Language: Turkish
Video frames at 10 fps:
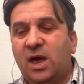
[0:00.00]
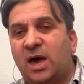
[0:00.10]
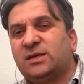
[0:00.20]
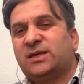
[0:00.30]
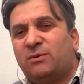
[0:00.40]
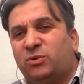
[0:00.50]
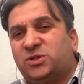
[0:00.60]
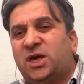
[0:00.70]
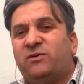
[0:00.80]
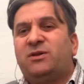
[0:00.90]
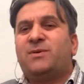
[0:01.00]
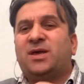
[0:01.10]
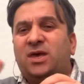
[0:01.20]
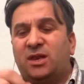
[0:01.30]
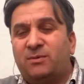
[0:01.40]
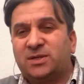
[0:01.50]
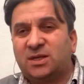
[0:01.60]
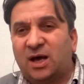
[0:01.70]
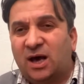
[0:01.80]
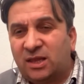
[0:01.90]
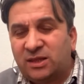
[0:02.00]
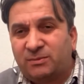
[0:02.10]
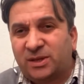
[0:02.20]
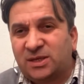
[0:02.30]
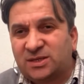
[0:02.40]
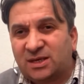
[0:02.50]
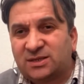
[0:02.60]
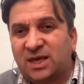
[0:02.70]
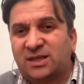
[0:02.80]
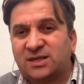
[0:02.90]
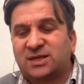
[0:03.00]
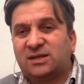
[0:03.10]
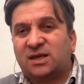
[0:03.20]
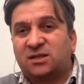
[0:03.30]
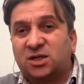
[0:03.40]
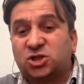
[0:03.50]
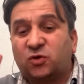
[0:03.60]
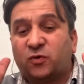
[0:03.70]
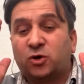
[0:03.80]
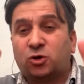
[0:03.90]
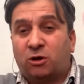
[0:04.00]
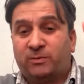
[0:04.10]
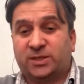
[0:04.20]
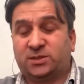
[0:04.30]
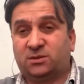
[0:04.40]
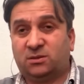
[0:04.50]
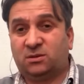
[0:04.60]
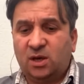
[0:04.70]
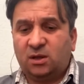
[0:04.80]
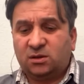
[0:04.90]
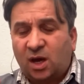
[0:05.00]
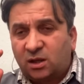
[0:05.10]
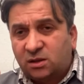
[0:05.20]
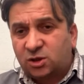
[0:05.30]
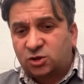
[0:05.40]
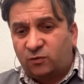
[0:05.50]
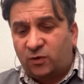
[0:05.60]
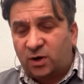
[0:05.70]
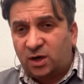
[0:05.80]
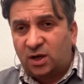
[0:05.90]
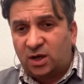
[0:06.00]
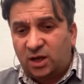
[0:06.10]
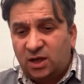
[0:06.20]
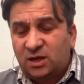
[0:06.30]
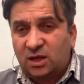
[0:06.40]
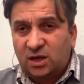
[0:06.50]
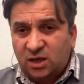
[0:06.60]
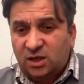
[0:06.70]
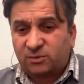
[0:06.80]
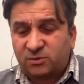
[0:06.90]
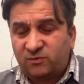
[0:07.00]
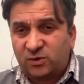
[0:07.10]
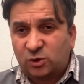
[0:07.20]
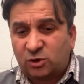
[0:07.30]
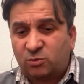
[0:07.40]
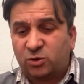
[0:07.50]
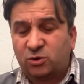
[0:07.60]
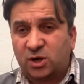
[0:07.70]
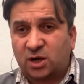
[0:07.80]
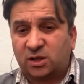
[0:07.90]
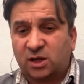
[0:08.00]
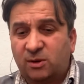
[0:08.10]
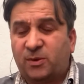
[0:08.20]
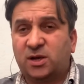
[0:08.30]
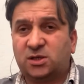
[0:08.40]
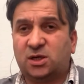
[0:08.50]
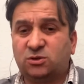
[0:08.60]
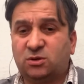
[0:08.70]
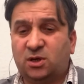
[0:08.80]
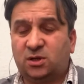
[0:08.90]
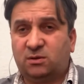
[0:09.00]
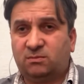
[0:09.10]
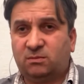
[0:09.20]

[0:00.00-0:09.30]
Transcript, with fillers: Eğer sen bu çevirme kelimesini anlamadıysan senden zaten tır şoförü de olmaz. Ta tır şoförleriyle ilgili ilk yaptığım videodan bugüne kadar hep aynı şeyi söyledim.